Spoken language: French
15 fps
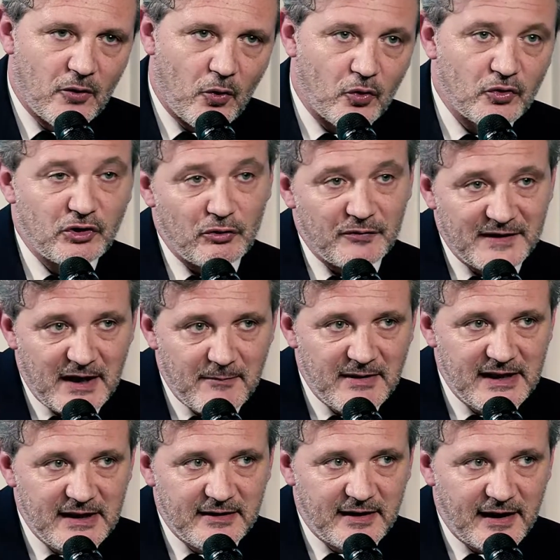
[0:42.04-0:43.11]
aux anciens
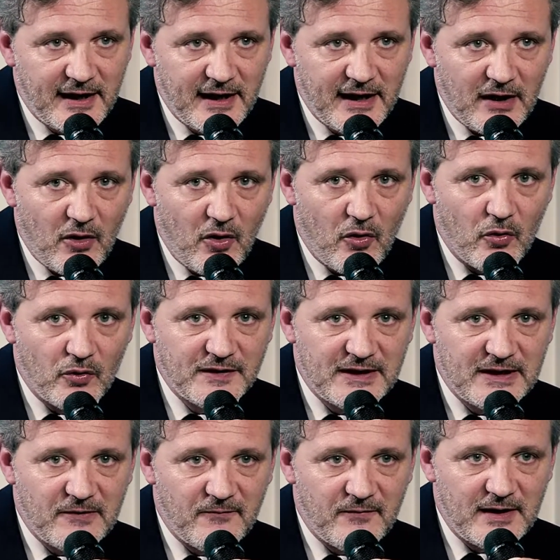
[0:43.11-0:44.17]
militaires, aux
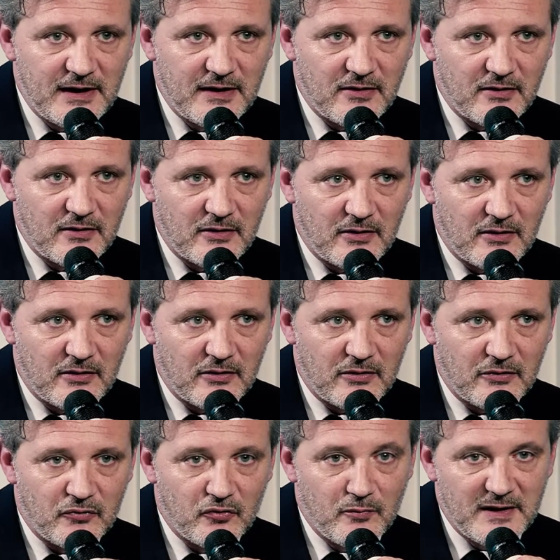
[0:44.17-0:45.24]
civils
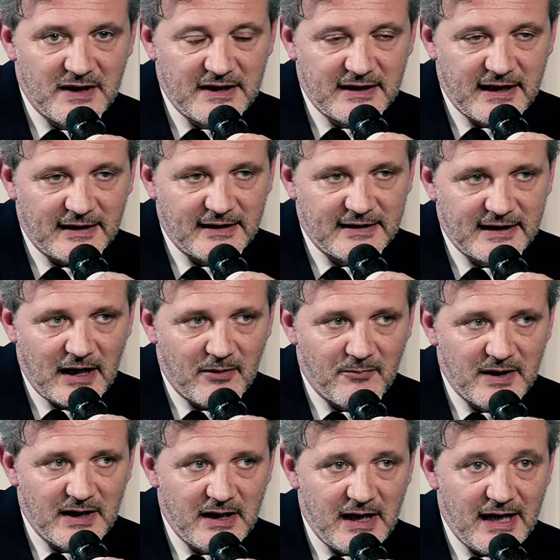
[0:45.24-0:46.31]
euh, du ministère des
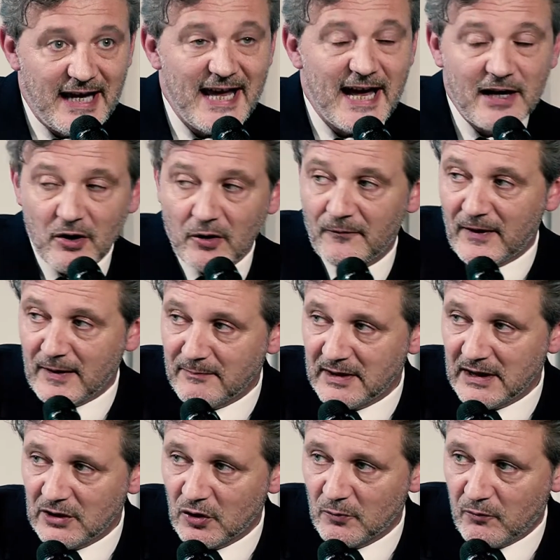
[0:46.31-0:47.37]
Armées et à leurs
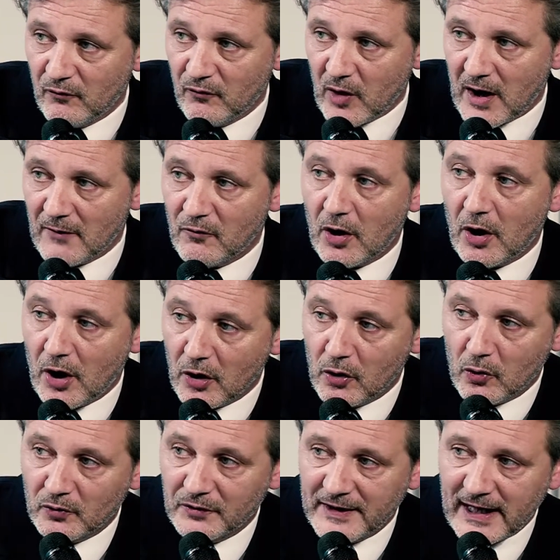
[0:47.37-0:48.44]
familles de pouvoir avoir un
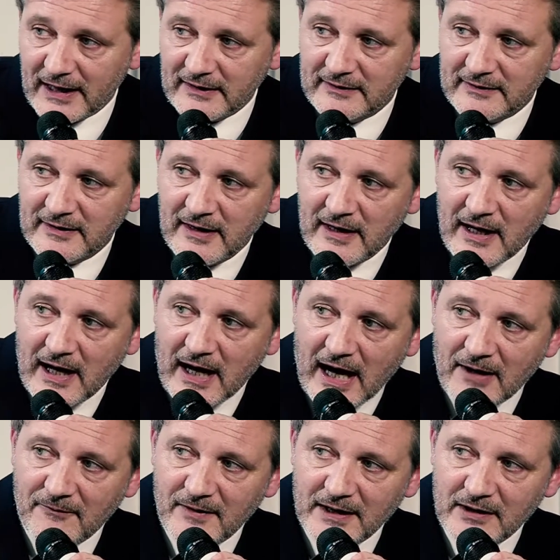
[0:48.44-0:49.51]
contact
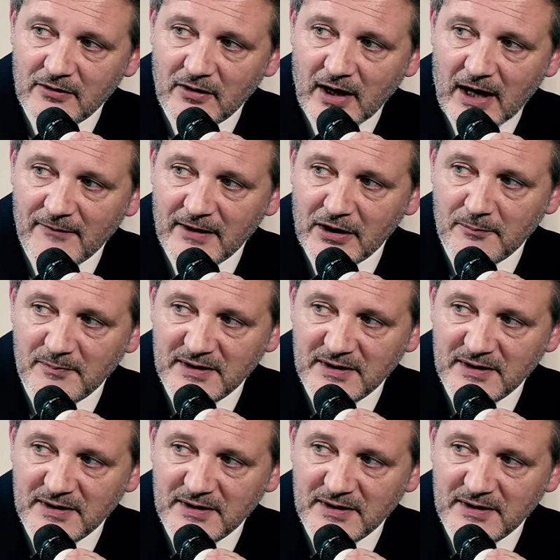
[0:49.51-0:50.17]
avec, euh, avec un